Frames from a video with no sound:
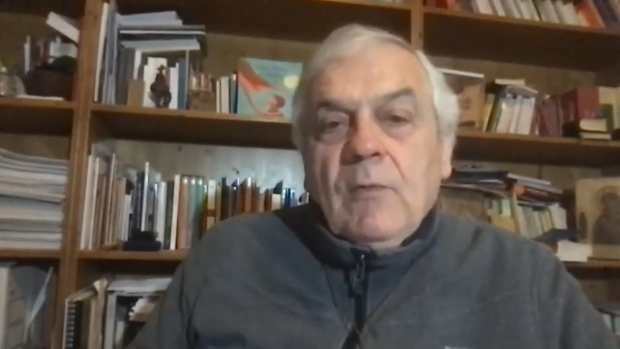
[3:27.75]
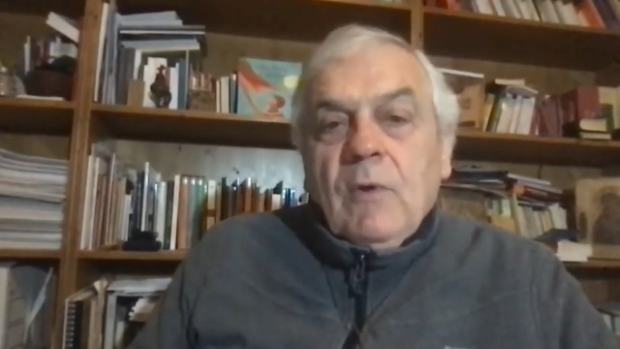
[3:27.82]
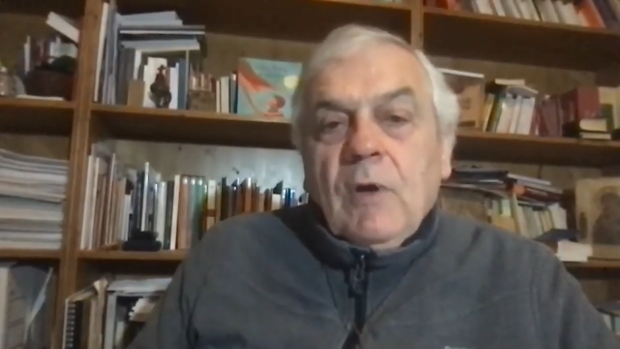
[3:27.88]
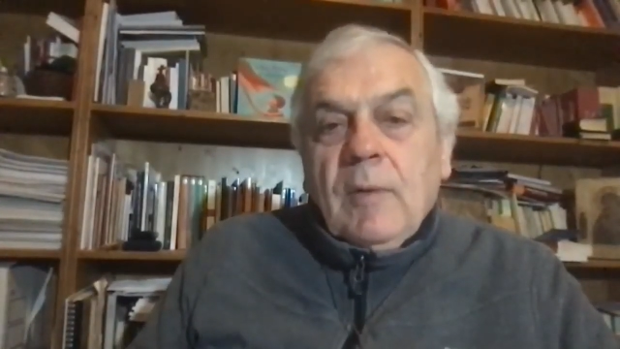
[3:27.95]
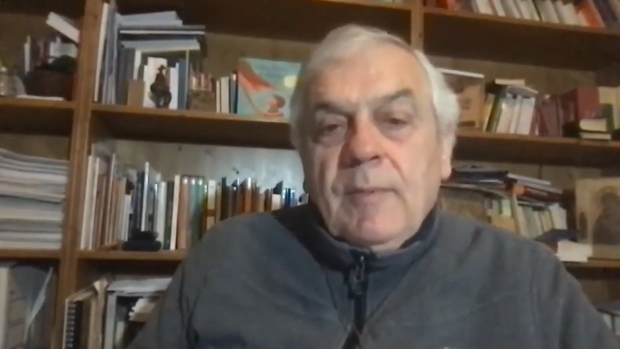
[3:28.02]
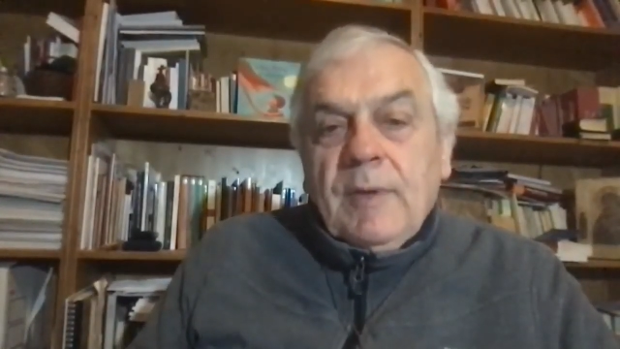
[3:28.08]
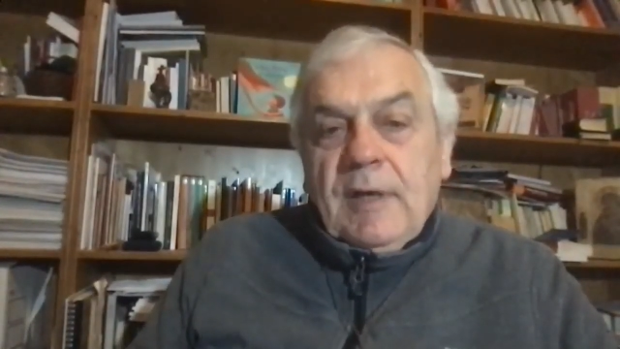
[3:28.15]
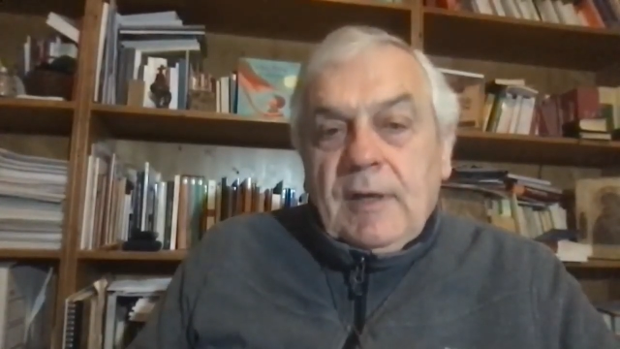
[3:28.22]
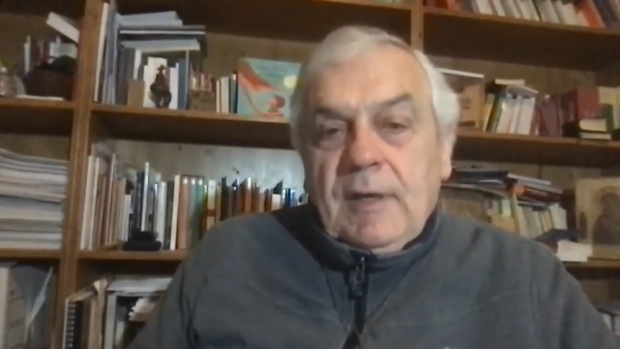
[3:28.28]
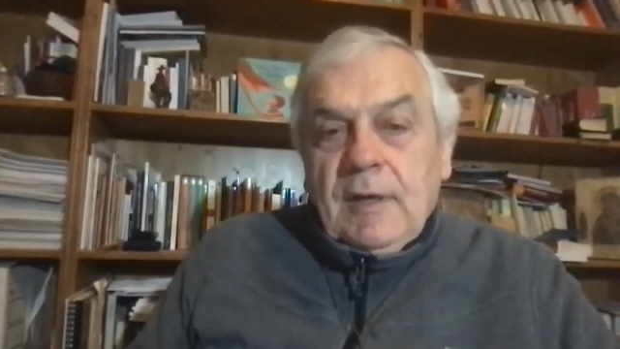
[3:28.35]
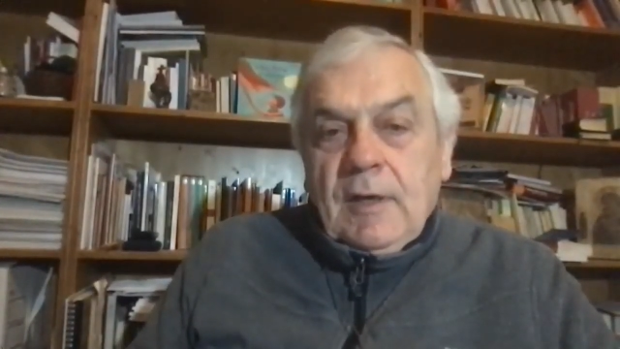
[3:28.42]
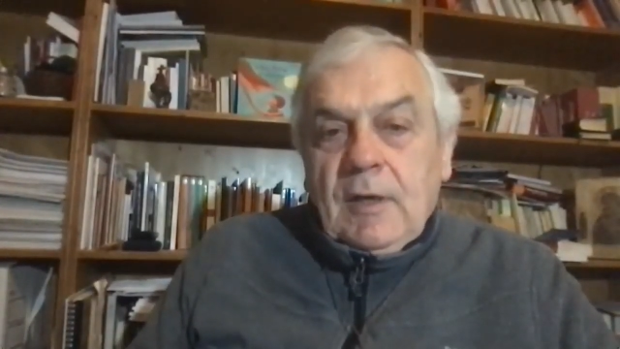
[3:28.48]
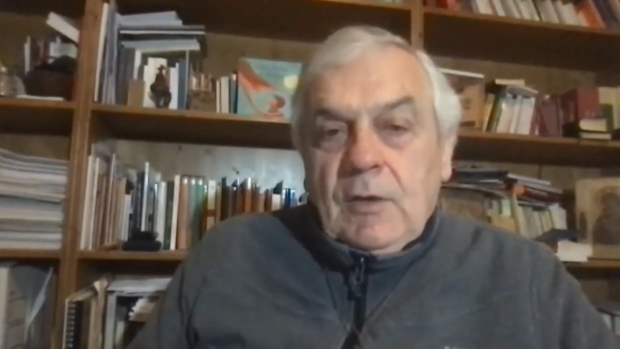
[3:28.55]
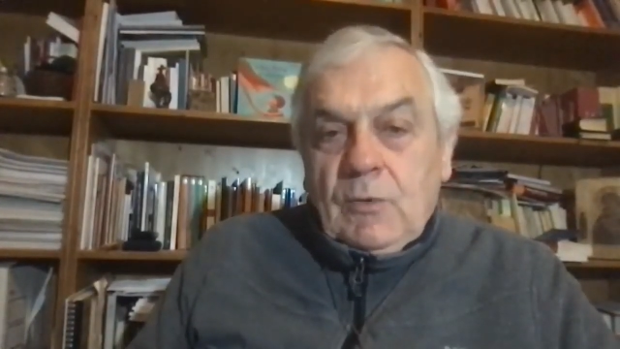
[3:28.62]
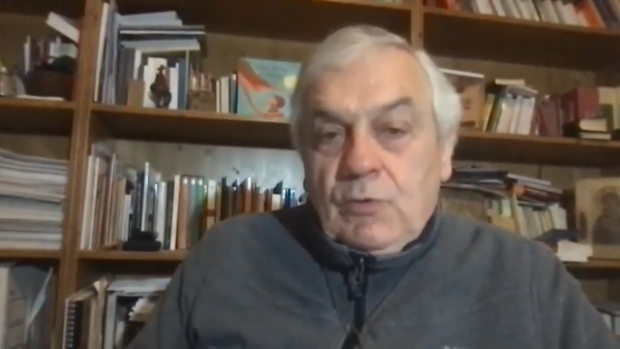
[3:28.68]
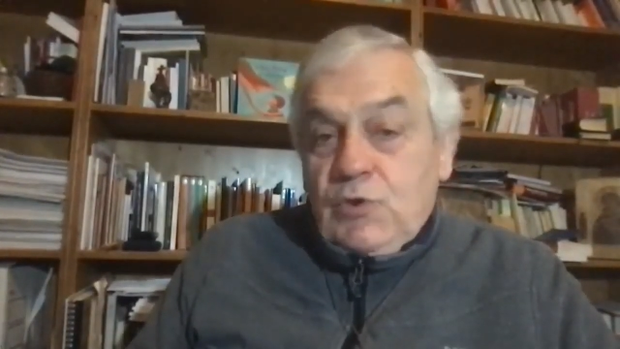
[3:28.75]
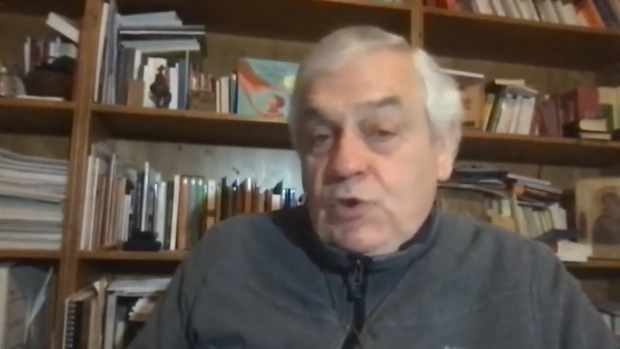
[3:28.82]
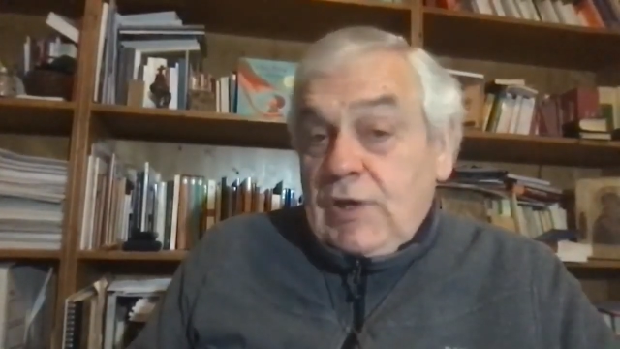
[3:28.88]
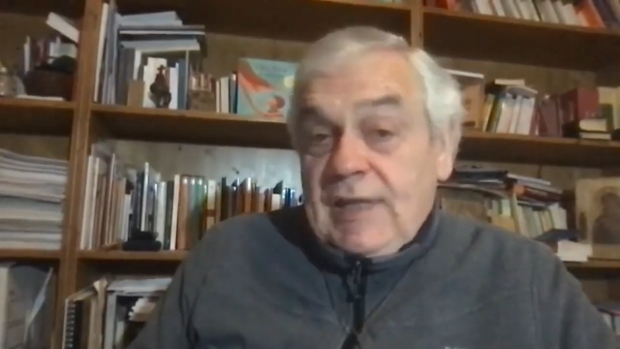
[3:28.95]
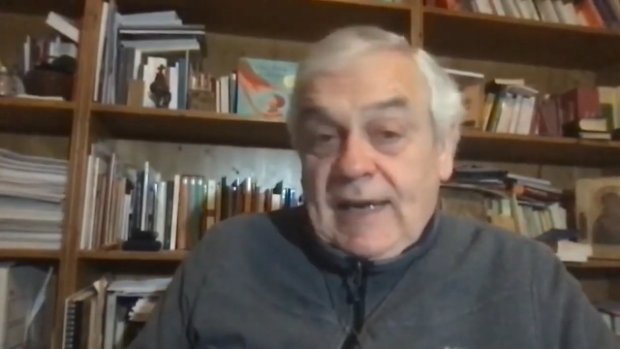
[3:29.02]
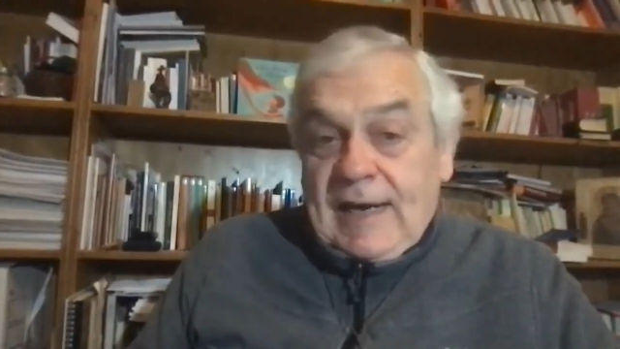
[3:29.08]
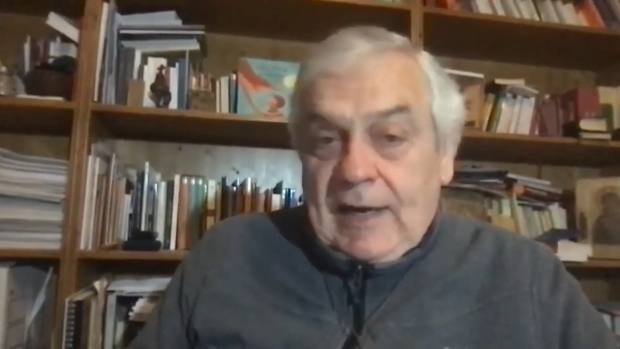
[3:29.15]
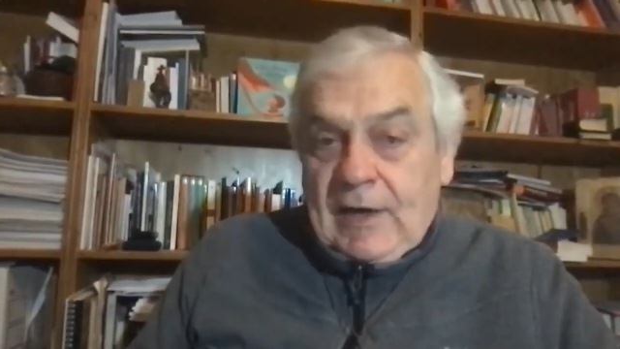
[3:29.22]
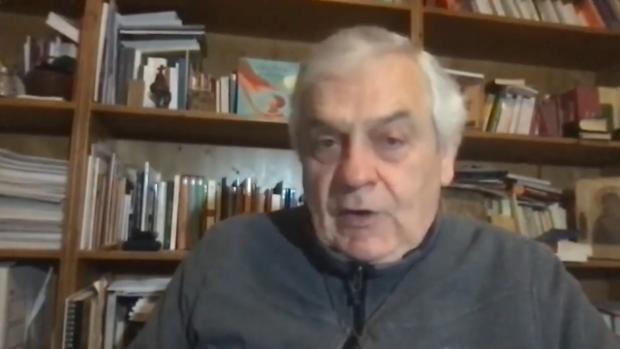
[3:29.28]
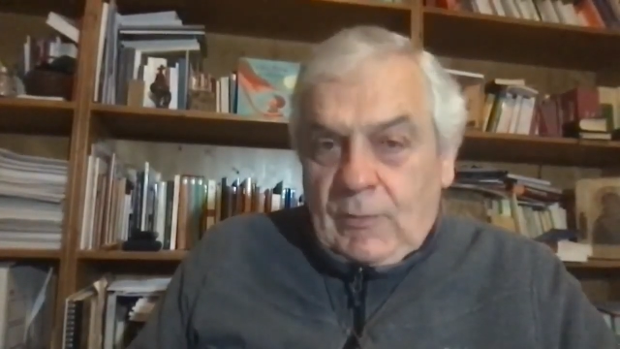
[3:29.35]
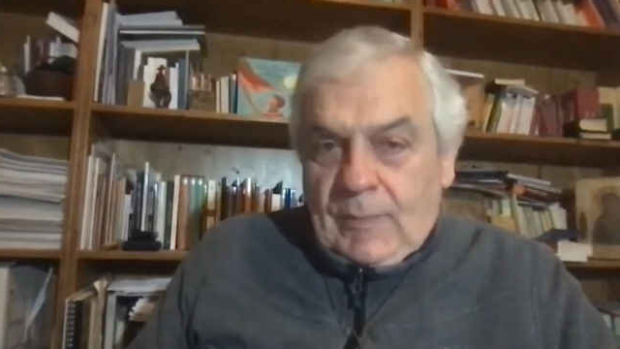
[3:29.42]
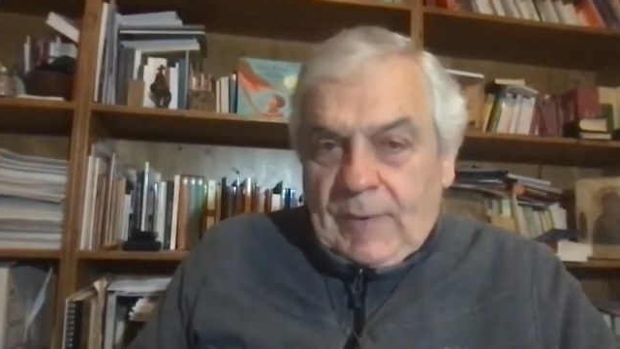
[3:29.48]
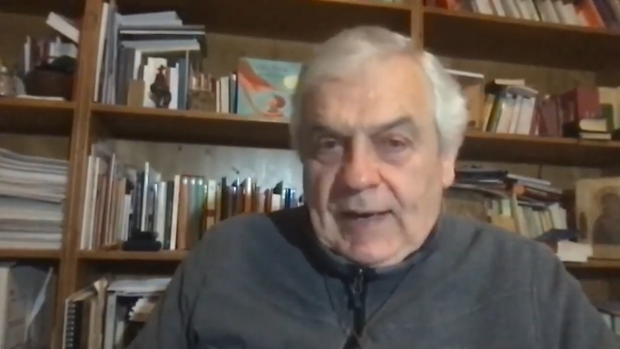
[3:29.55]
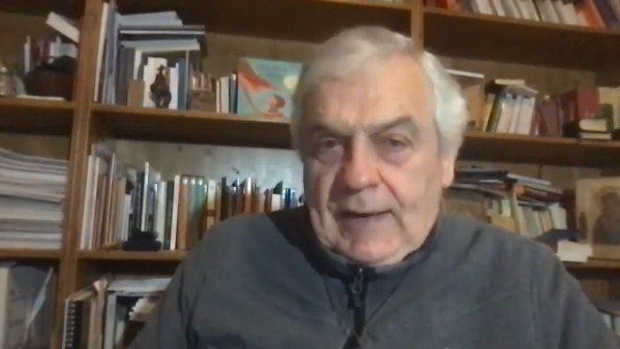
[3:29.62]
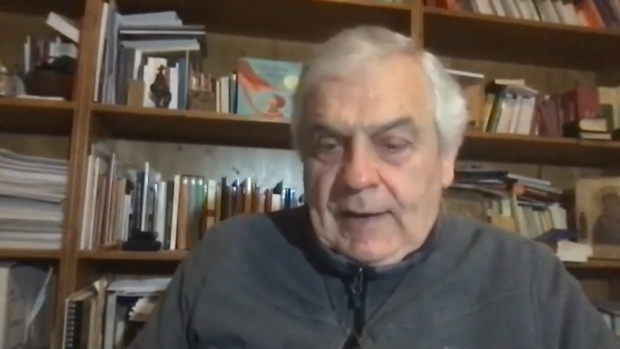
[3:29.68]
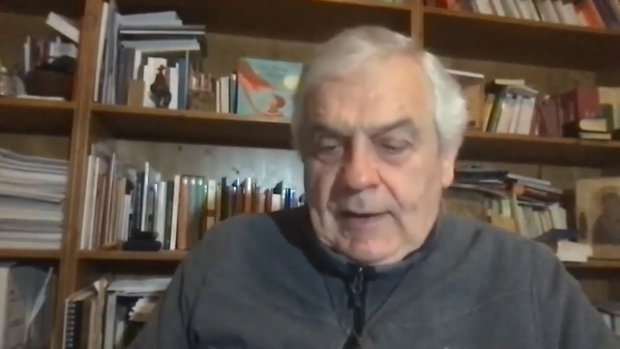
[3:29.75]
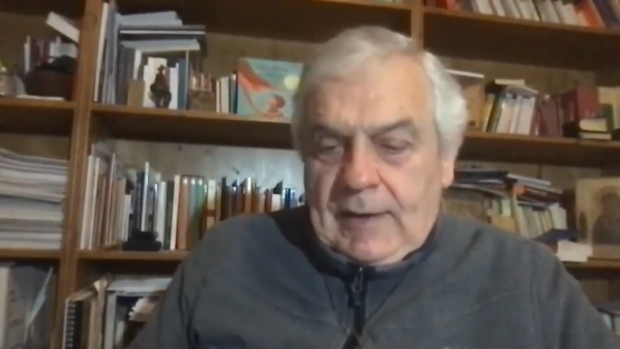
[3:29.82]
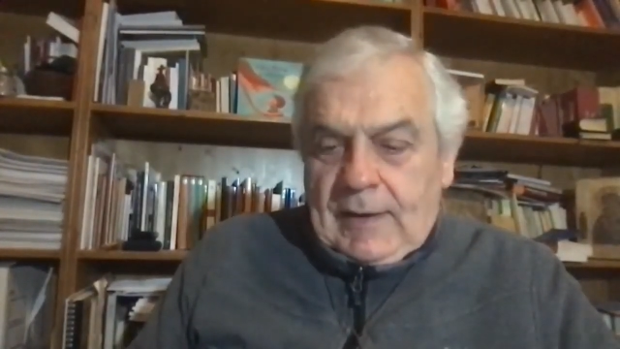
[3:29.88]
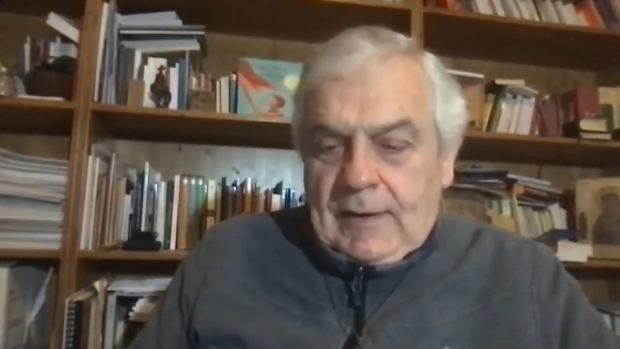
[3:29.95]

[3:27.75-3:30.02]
uomini uccideranno me